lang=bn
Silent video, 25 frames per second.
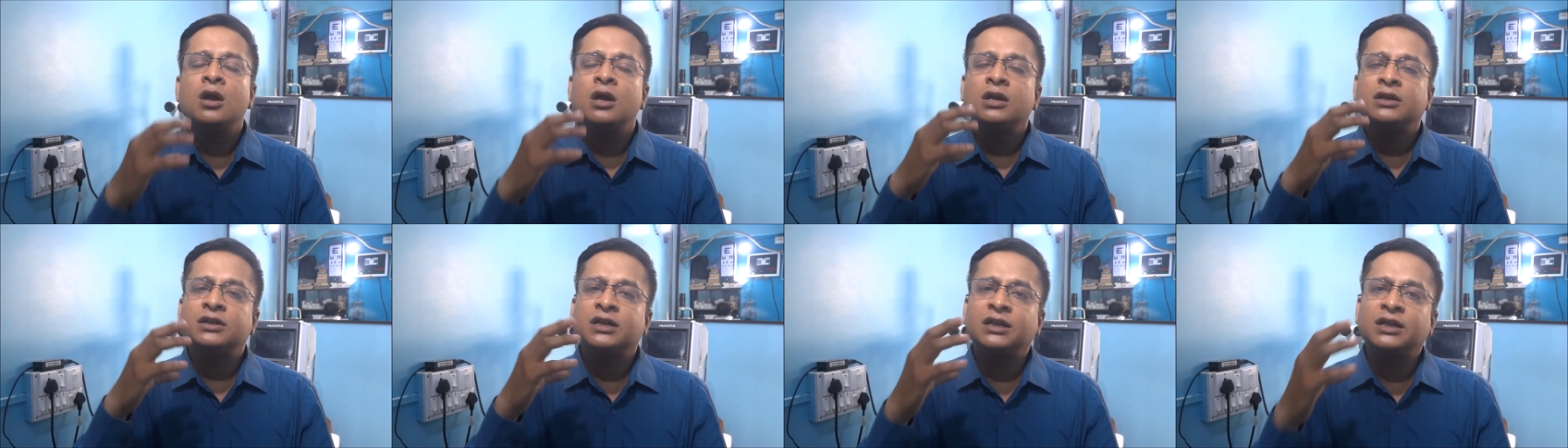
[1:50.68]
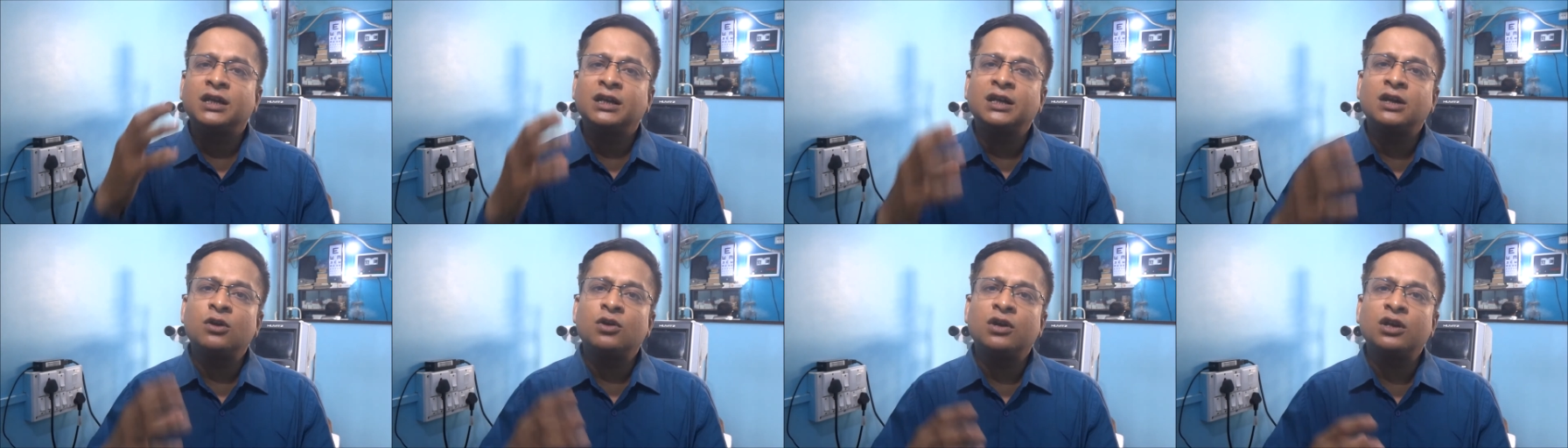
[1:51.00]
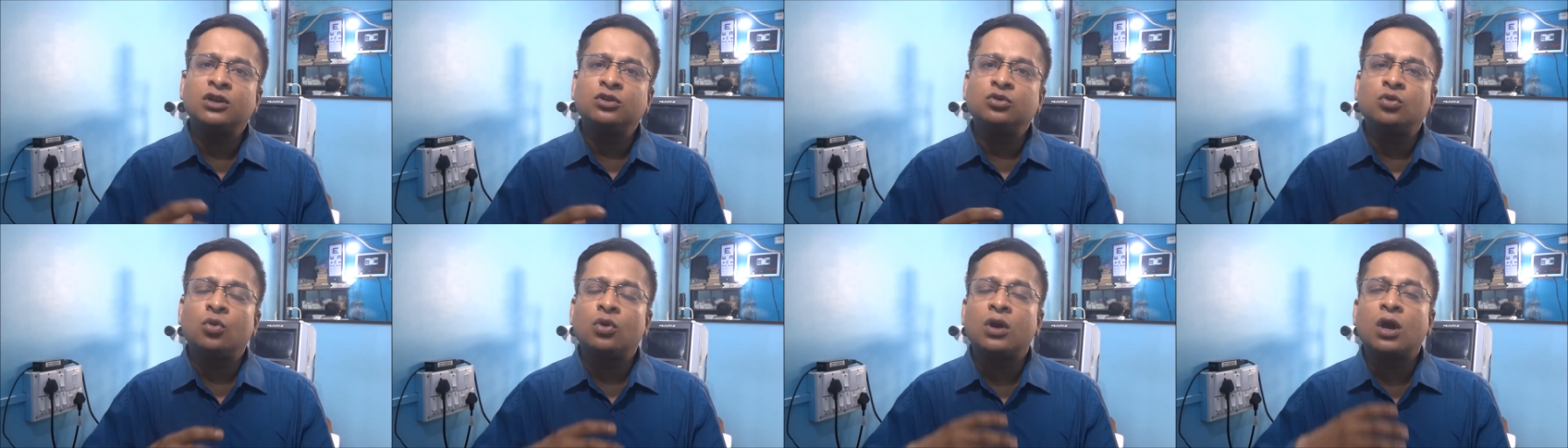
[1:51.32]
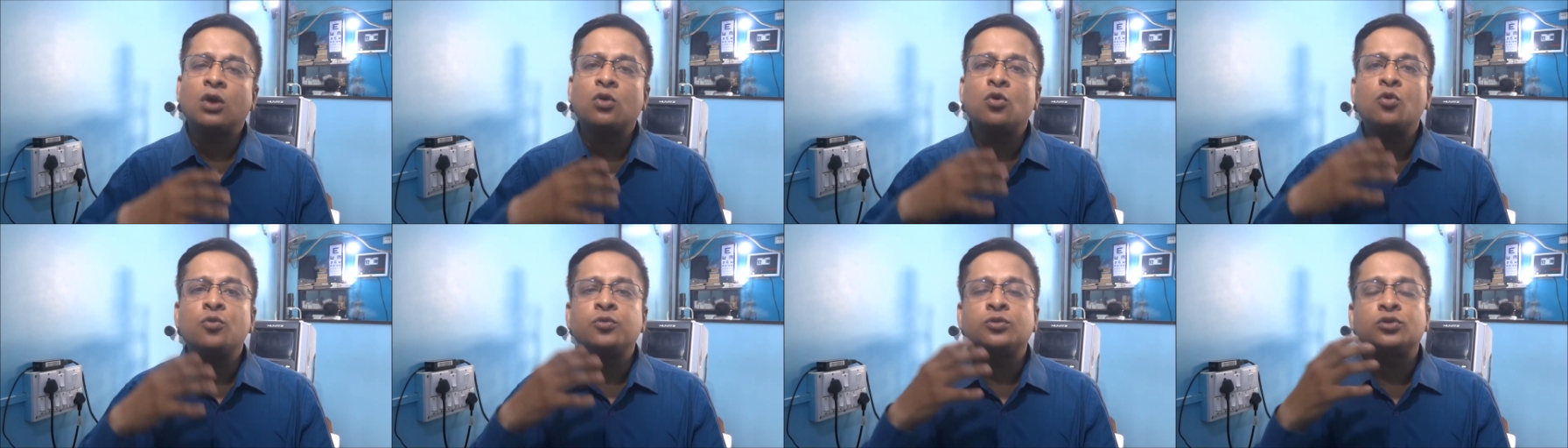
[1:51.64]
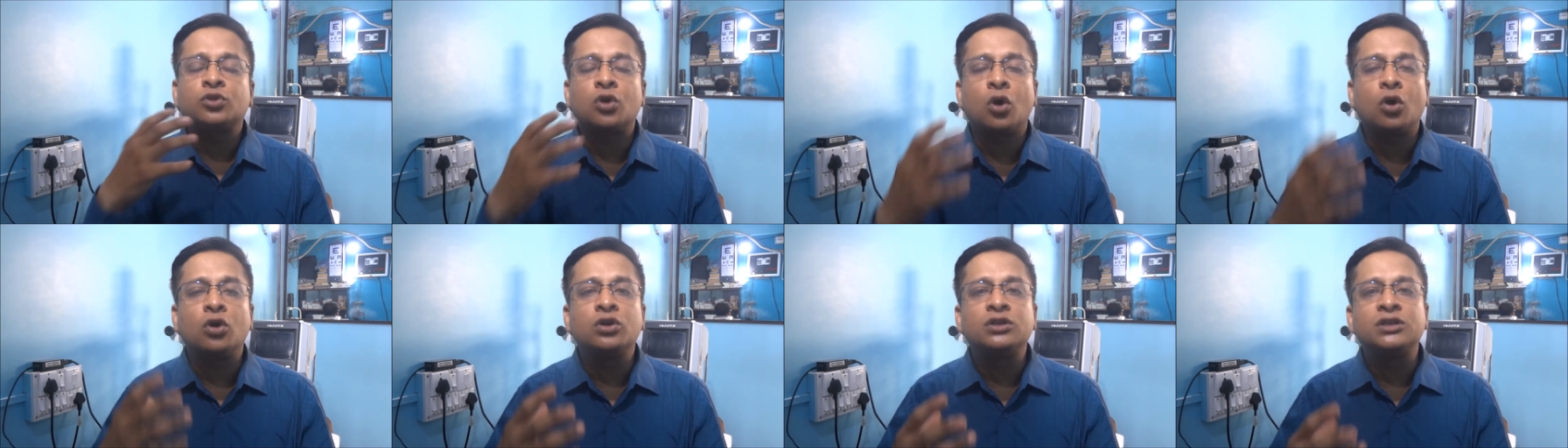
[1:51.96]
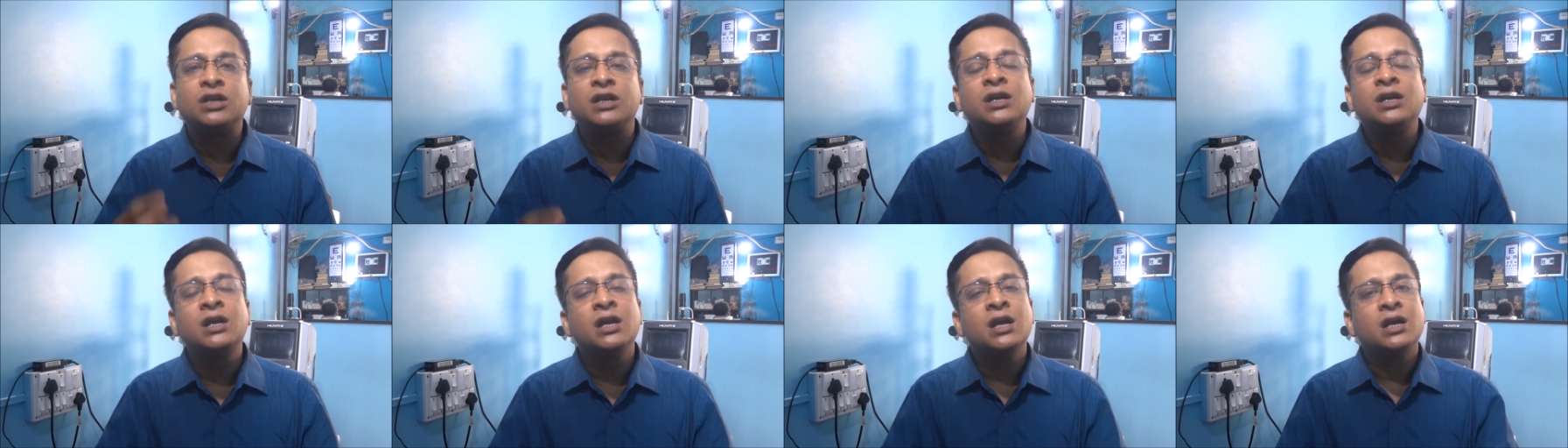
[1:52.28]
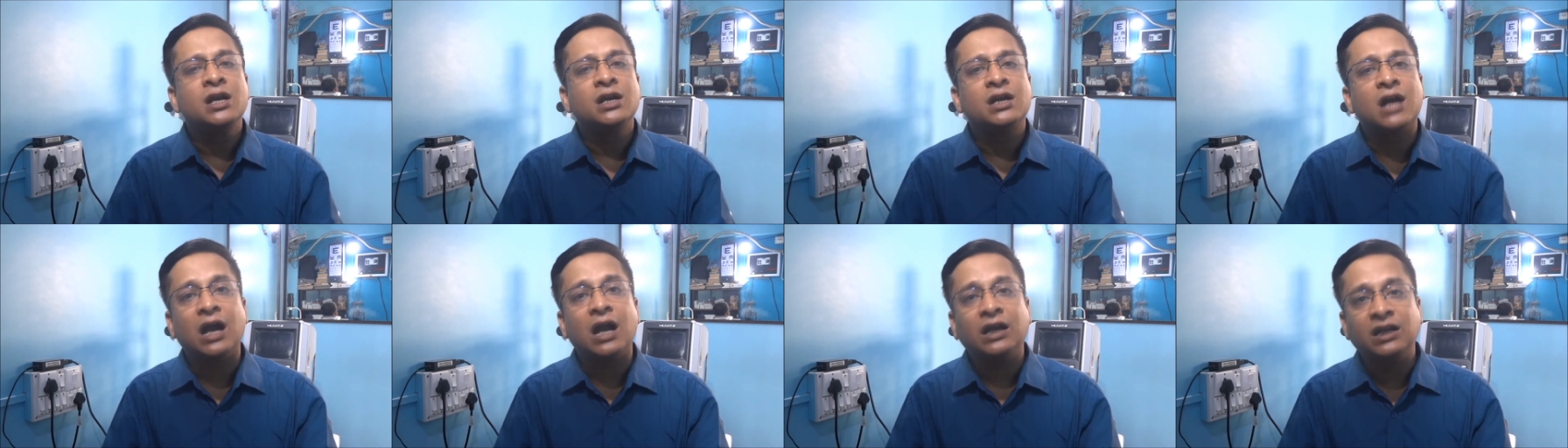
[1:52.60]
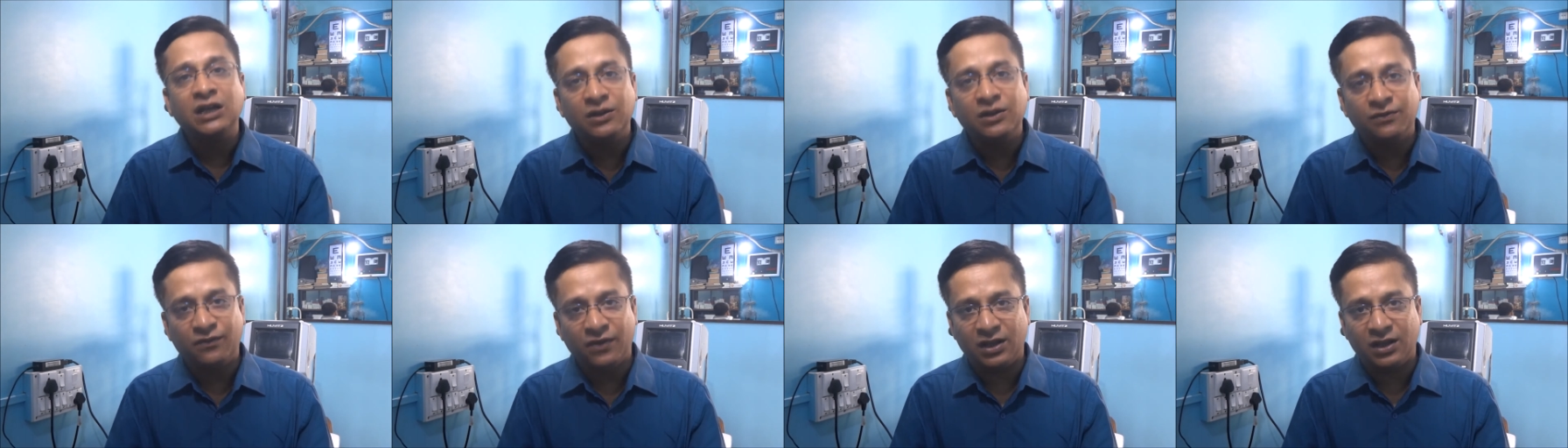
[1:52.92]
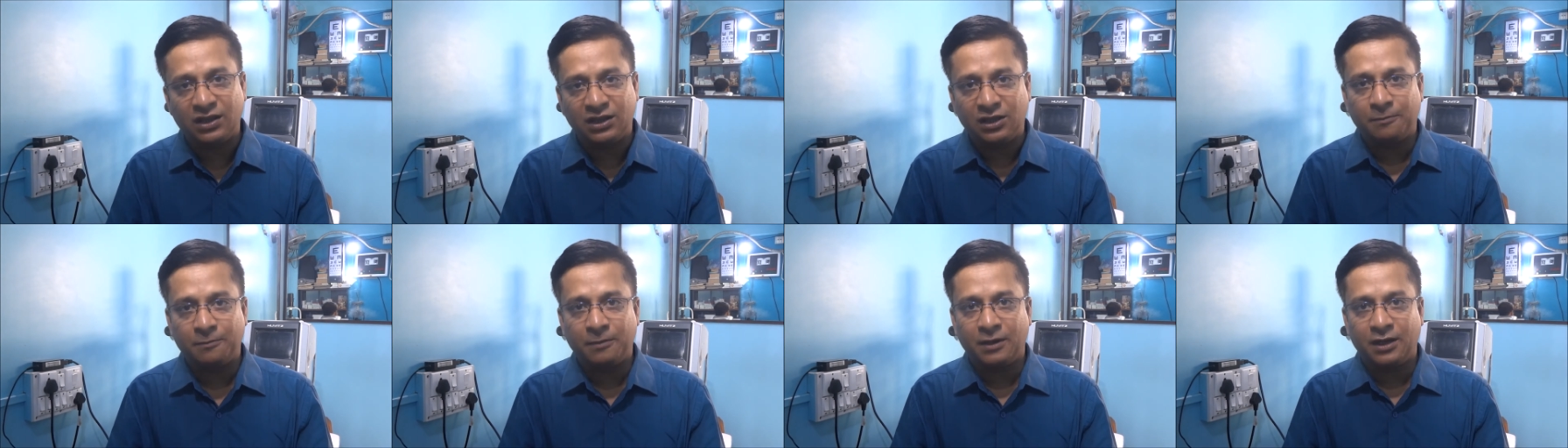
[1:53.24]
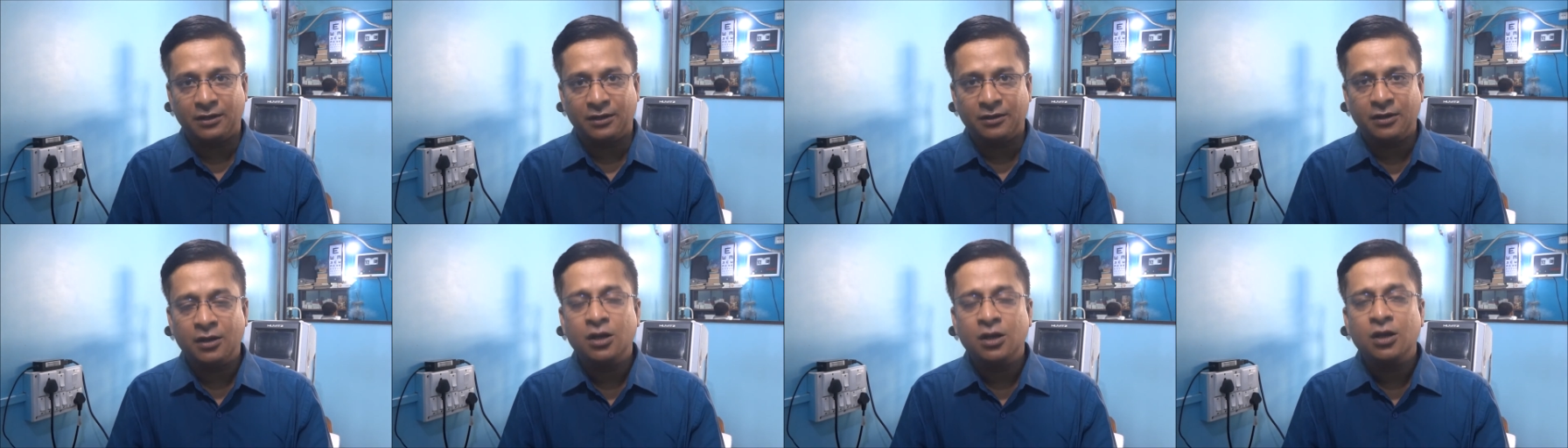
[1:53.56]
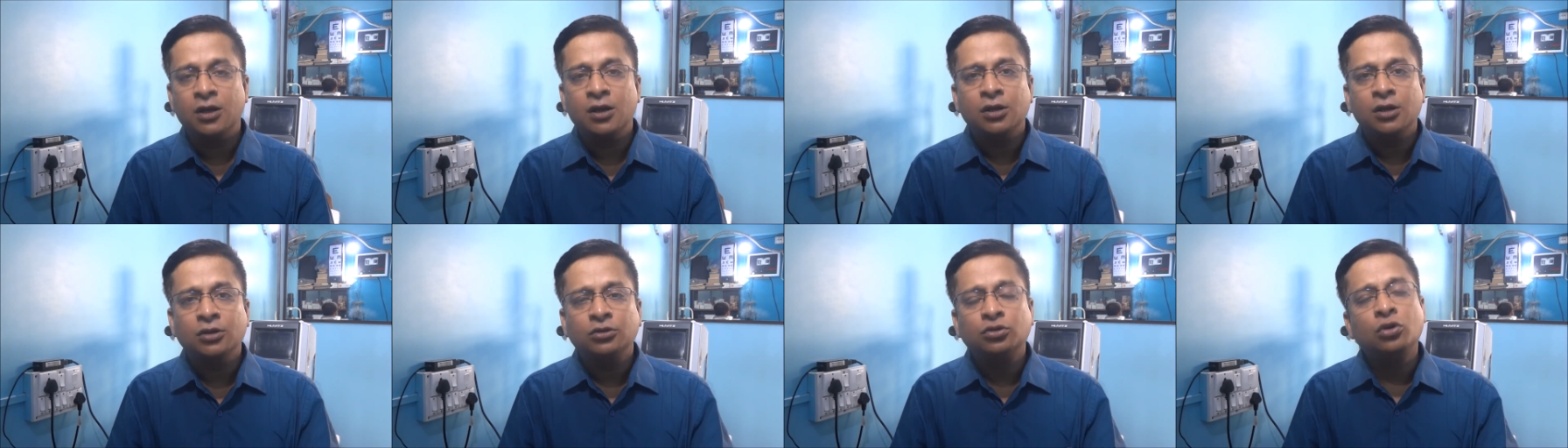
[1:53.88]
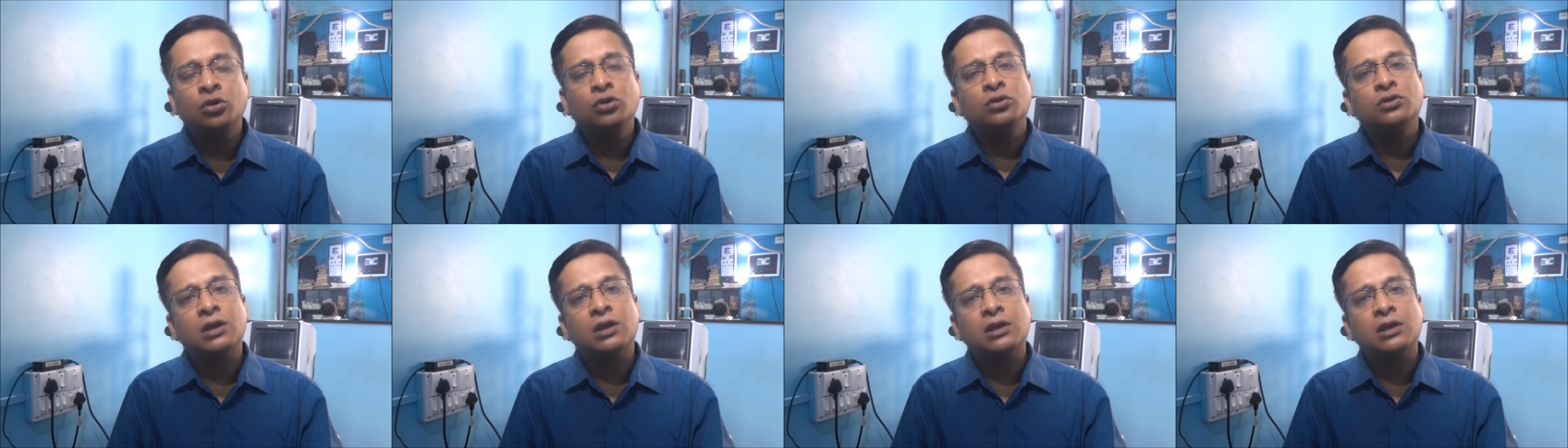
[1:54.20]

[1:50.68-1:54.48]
সেটাকেও কিন্তু ওরা খুব সহজেই কাটিয়ে ফেলতে পারে তো